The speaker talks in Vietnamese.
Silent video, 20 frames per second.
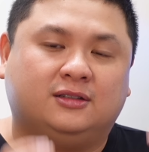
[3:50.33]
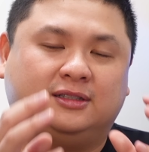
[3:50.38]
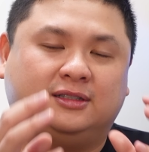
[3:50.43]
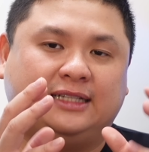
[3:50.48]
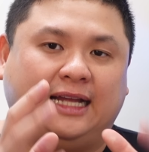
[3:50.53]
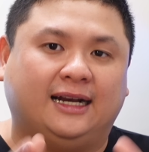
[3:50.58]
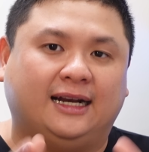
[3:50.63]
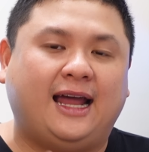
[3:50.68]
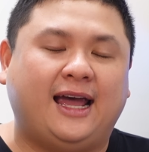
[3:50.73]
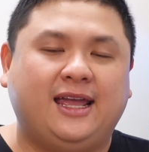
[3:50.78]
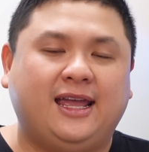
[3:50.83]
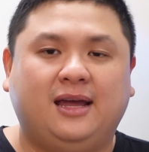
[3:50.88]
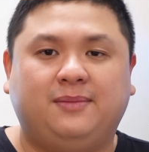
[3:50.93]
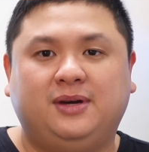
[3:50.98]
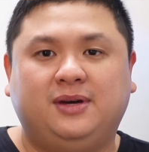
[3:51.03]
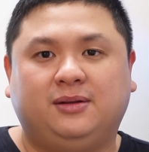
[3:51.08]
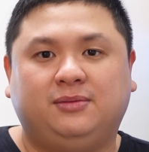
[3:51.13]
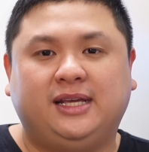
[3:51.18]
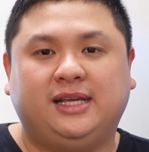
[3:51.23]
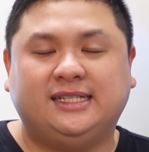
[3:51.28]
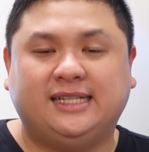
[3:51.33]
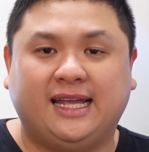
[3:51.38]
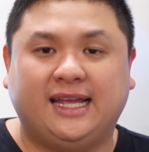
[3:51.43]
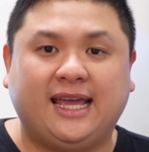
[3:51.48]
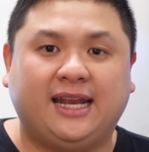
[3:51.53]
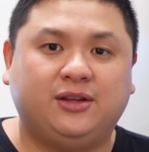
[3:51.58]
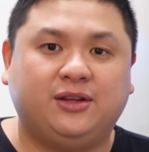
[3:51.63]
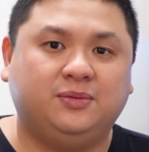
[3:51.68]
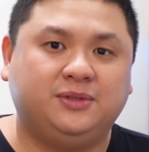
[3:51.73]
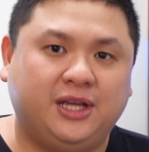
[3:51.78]
sẵn đây á, mình chia sẻ
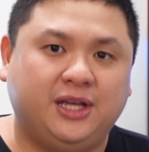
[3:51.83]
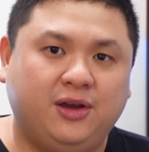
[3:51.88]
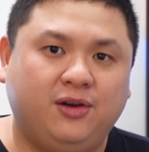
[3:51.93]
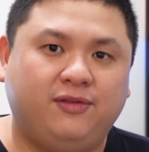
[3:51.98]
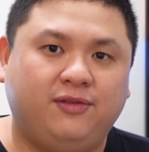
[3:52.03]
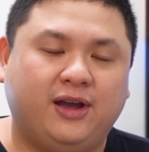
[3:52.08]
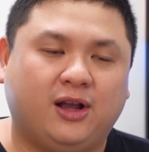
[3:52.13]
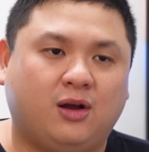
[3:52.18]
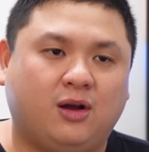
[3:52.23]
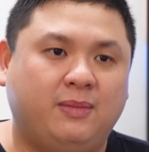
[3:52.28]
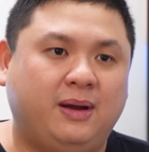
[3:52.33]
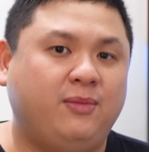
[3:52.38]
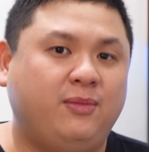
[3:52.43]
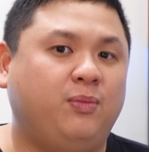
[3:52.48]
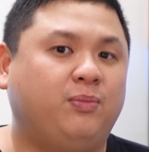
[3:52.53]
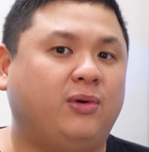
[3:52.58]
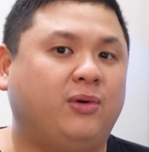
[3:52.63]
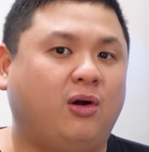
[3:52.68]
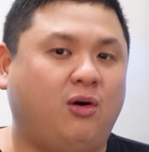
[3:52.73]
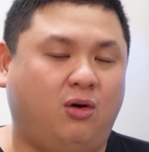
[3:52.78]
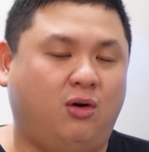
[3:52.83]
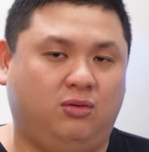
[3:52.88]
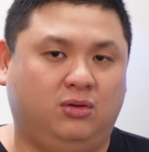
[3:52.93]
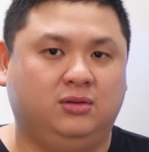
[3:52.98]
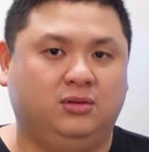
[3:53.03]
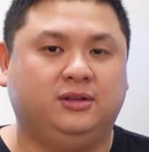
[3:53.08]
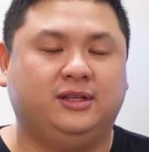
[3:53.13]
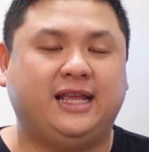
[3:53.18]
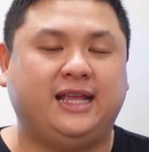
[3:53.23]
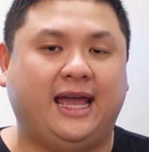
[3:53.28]
nhanh chút xíu về con MacBook Pro
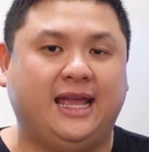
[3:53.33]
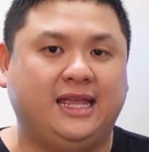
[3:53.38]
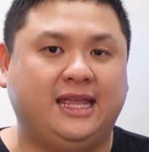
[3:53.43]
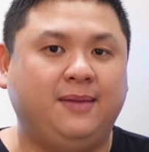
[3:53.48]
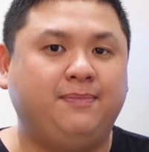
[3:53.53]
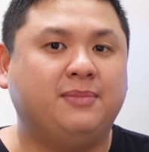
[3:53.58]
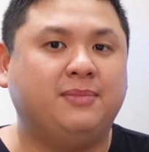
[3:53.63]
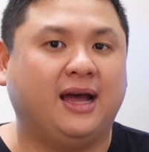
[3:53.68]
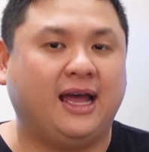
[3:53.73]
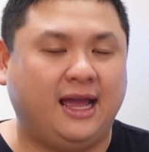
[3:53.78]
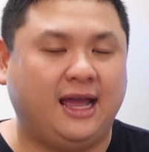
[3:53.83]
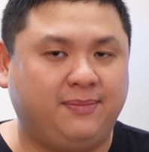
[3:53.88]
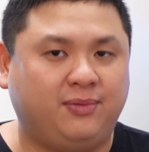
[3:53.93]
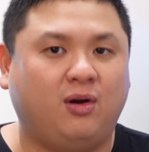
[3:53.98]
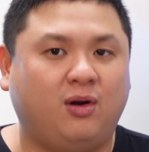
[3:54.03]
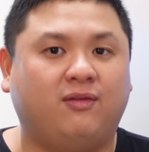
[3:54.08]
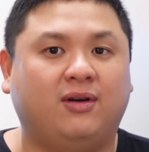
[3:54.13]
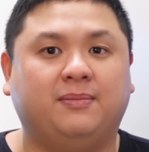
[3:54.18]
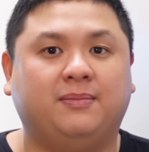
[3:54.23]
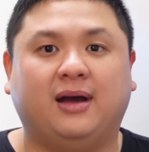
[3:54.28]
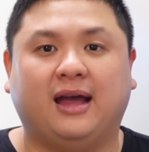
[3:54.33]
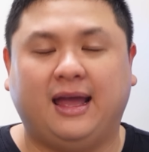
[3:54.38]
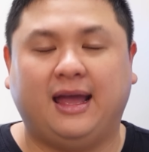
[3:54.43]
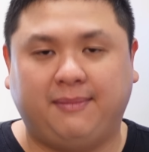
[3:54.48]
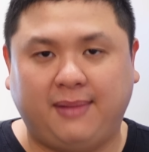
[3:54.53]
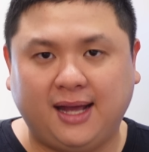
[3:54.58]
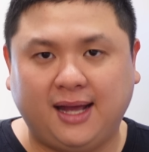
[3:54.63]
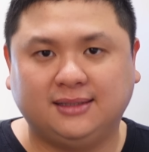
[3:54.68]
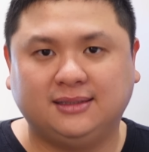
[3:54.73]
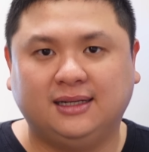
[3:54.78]
chạy chip M2 Pro và M2
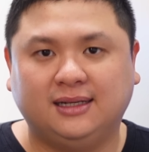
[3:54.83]
Max